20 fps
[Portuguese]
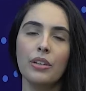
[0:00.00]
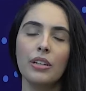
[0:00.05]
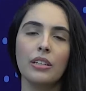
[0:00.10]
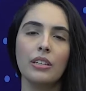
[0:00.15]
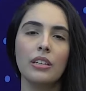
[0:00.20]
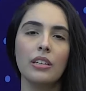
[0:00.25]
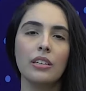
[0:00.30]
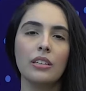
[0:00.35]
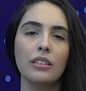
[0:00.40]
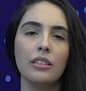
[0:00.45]

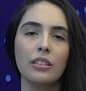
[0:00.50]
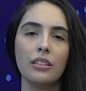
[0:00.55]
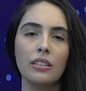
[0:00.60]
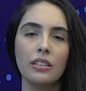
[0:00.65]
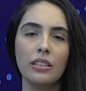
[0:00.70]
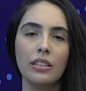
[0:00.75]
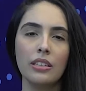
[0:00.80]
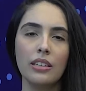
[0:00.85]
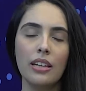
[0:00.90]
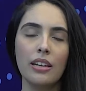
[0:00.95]
Fernanda,
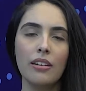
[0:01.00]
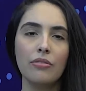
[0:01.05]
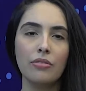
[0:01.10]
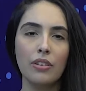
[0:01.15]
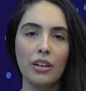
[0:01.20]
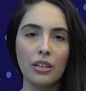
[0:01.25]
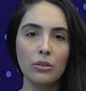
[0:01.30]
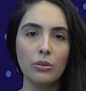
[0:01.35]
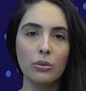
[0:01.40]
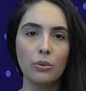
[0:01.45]
e
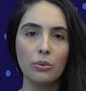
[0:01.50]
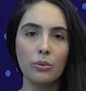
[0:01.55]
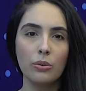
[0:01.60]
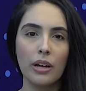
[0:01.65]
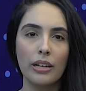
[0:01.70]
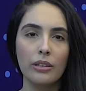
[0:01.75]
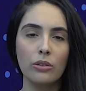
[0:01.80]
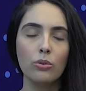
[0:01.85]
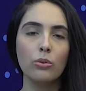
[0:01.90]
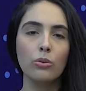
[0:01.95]
levando
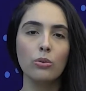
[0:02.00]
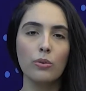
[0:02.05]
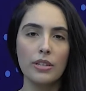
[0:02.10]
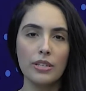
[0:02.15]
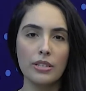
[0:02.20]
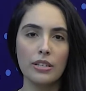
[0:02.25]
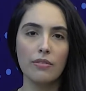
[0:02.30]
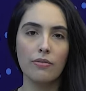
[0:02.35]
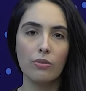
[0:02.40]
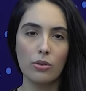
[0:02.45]
é, tudo
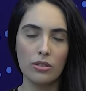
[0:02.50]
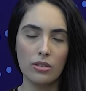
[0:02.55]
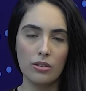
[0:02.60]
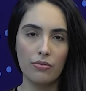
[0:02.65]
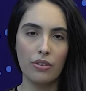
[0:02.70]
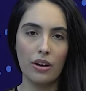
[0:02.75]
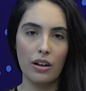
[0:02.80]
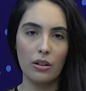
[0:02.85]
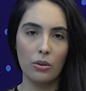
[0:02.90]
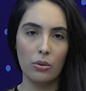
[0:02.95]
isso que você
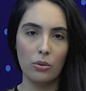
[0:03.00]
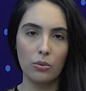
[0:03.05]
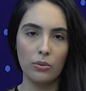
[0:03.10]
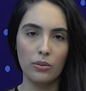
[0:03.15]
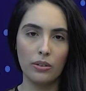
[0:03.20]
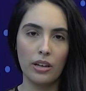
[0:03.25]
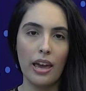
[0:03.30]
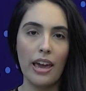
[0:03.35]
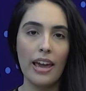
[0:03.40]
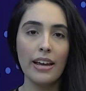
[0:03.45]
falou
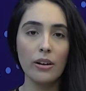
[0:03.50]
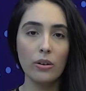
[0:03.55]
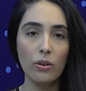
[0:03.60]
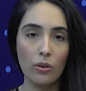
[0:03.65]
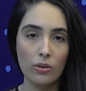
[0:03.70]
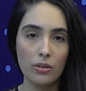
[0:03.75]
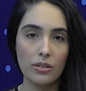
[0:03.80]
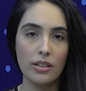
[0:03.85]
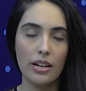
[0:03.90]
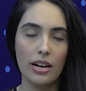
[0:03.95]
em
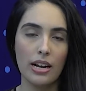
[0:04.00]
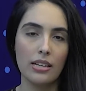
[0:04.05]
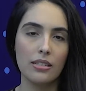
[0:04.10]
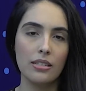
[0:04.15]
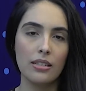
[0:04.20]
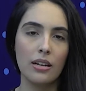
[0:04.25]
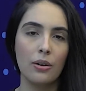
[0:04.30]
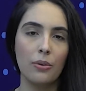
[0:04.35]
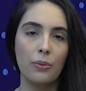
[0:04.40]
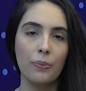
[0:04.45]

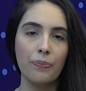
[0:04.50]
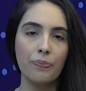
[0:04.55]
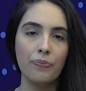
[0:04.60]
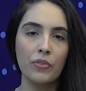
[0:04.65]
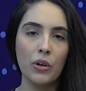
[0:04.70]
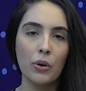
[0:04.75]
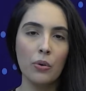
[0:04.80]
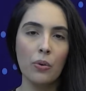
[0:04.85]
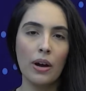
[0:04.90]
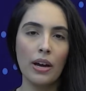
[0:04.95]
consideração,
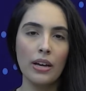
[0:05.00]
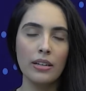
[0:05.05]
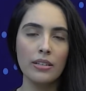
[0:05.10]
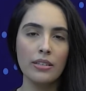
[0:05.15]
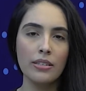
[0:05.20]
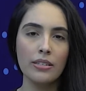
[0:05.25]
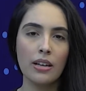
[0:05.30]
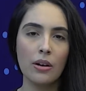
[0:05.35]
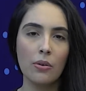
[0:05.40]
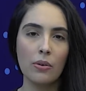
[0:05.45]
quais
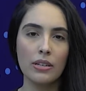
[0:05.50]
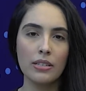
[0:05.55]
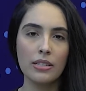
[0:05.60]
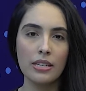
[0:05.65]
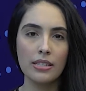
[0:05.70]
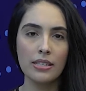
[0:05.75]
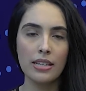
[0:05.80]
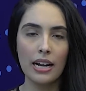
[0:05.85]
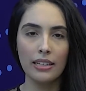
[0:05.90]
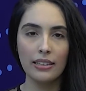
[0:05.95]
são as
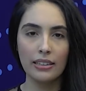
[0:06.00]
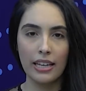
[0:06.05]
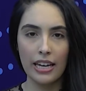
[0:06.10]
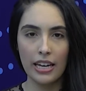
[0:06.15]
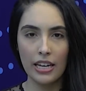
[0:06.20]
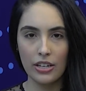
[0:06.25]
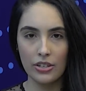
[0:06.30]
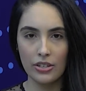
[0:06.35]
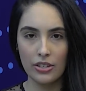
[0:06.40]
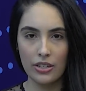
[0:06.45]

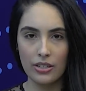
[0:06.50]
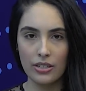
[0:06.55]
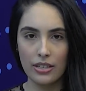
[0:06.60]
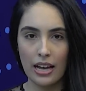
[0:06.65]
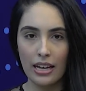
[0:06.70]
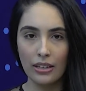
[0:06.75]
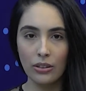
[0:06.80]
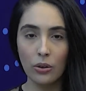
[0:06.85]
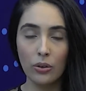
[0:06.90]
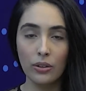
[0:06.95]
estratégias
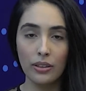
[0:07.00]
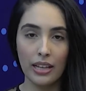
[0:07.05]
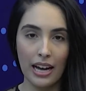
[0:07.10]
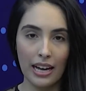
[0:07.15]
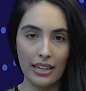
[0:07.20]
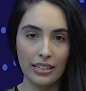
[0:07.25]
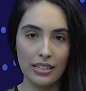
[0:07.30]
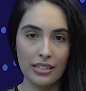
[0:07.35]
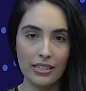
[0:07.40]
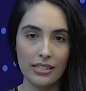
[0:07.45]

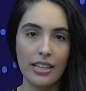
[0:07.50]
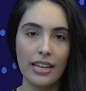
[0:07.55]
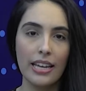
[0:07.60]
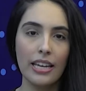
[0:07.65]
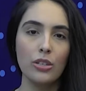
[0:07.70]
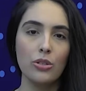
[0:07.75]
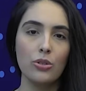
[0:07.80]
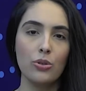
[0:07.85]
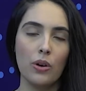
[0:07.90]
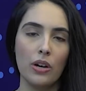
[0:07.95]
adotadas
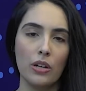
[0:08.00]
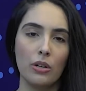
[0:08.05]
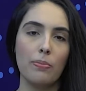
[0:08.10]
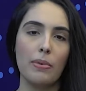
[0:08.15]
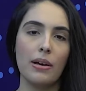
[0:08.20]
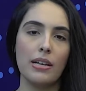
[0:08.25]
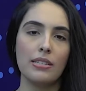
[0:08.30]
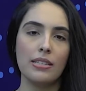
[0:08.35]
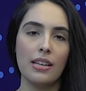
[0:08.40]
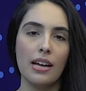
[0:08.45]
desde o ano
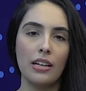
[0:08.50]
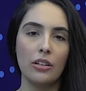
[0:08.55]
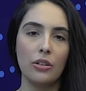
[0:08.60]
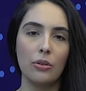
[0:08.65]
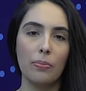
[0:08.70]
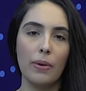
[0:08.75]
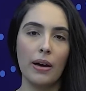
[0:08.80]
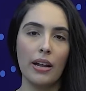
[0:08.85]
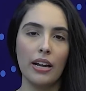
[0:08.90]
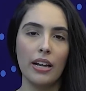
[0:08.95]
passado
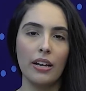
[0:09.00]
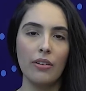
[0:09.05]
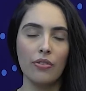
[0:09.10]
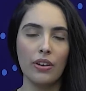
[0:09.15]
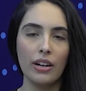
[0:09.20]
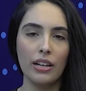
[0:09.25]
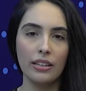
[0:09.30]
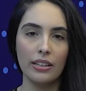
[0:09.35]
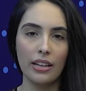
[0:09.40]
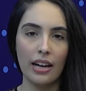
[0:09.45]
para
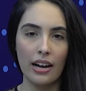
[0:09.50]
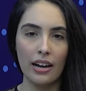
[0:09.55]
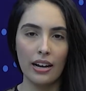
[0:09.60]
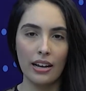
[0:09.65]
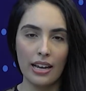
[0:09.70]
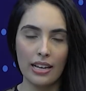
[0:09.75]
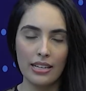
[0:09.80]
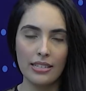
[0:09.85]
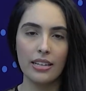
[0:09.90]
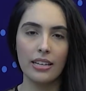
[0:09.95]
enfrentar
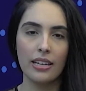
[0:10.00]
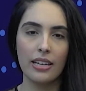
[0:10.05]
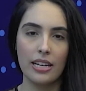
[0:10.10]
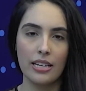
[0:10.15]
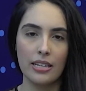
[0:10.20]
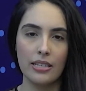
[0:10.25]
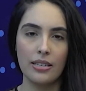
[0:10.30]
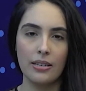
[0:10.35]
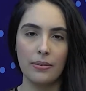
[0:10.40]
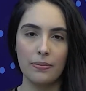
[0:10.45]
essa crise?